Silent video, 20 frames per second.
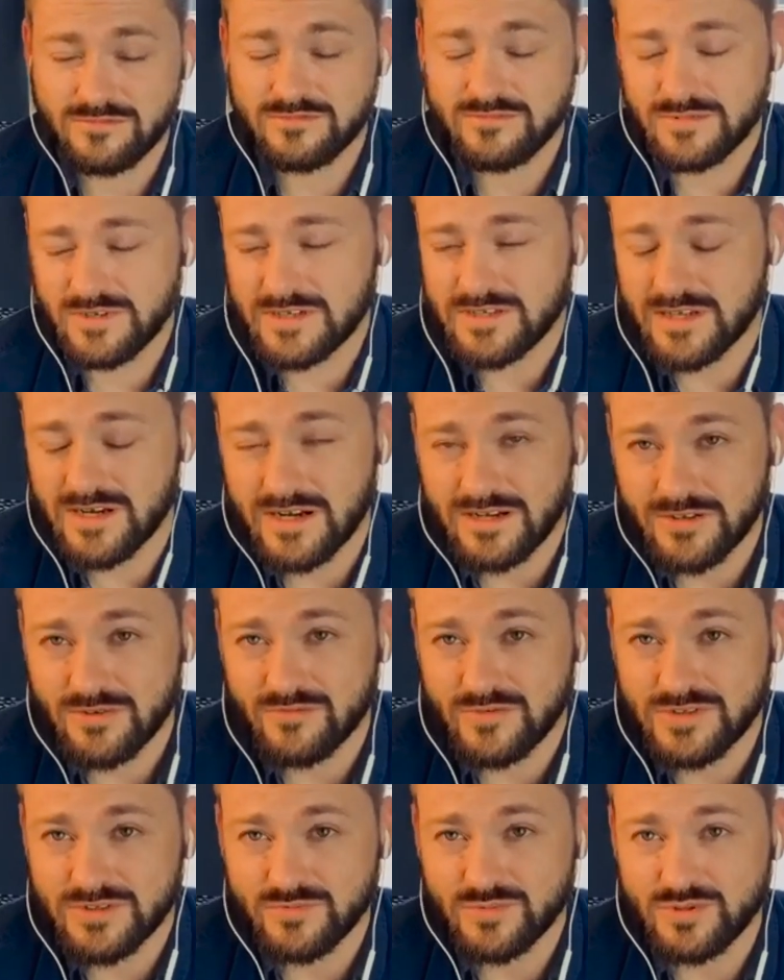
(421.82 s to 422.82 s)
Generalnie
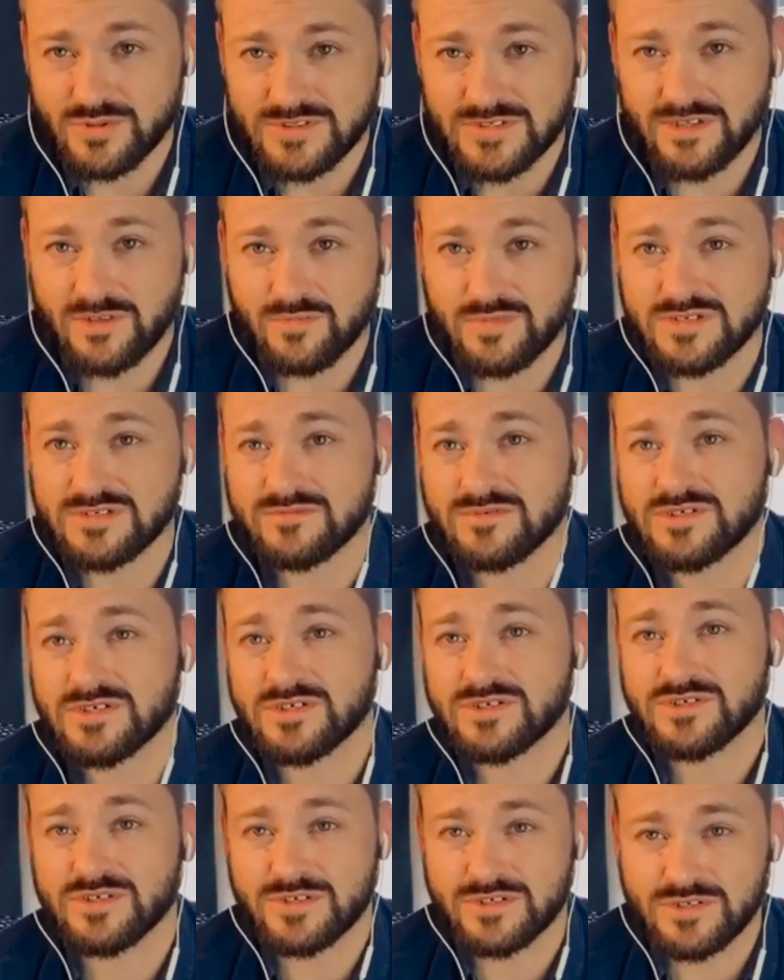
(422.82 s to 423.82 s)
uważam to za dobry zwyczaj,
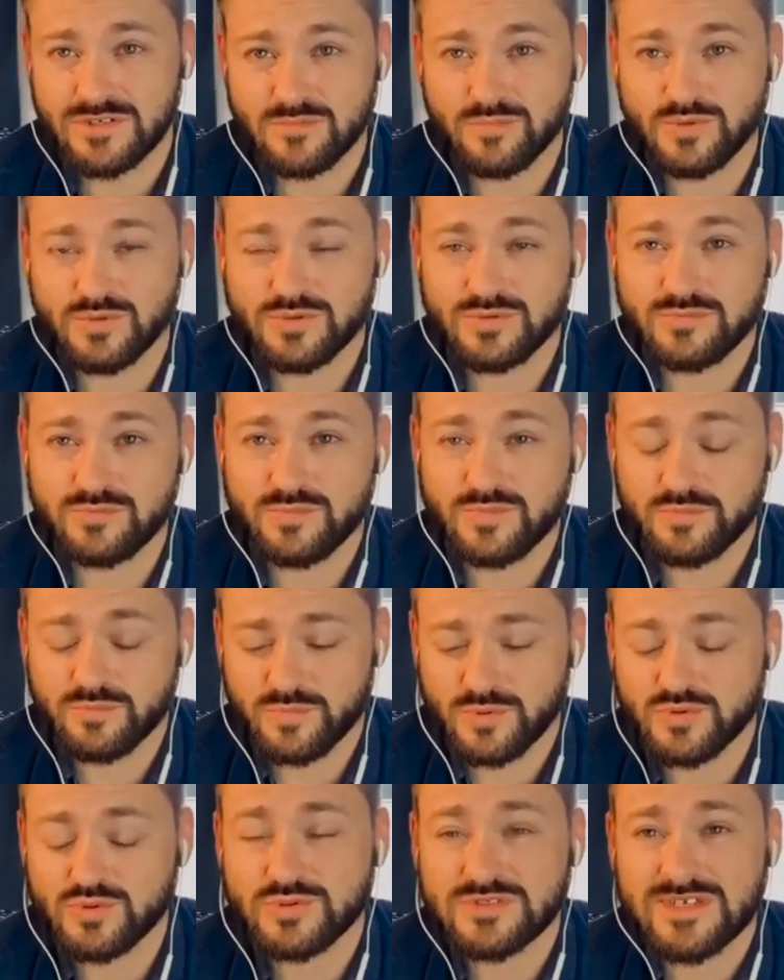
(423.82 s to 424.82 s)
że jeżeli
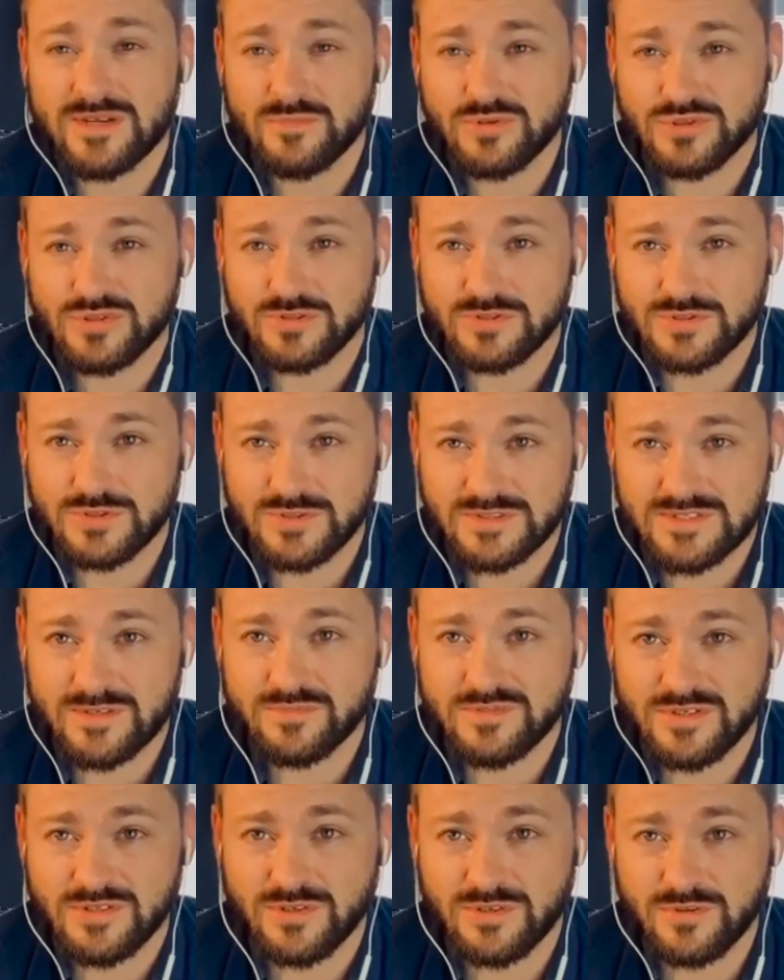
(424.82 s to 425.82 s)
podrzucamy czyjąś
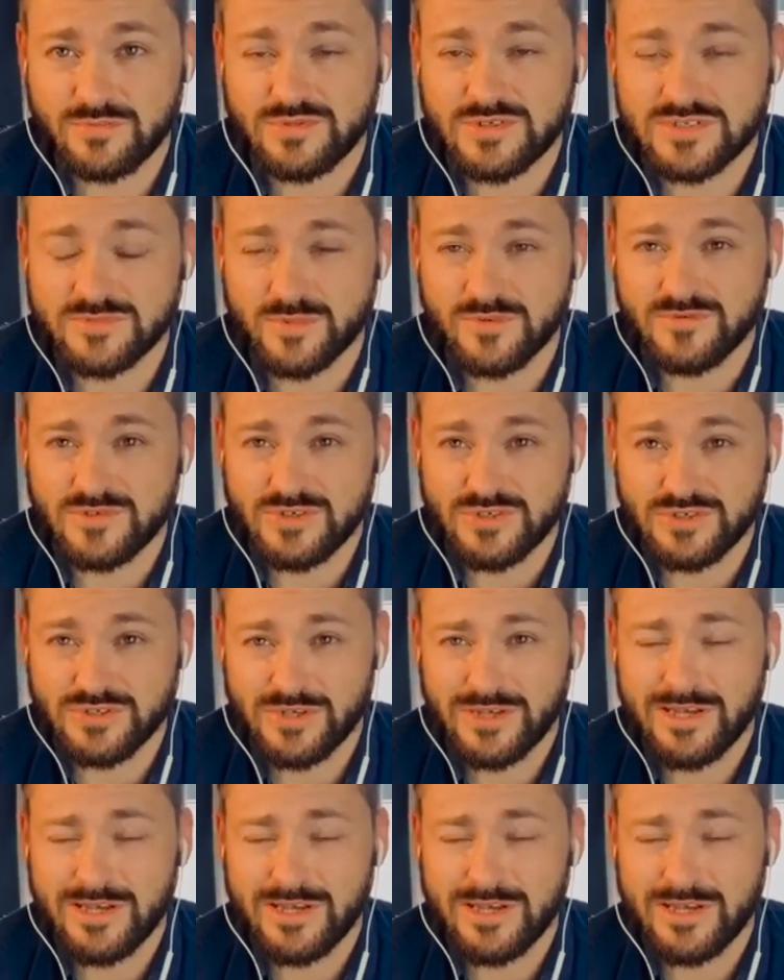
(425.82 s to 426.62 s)
koncepcję, to dobrze jest powiedzieć,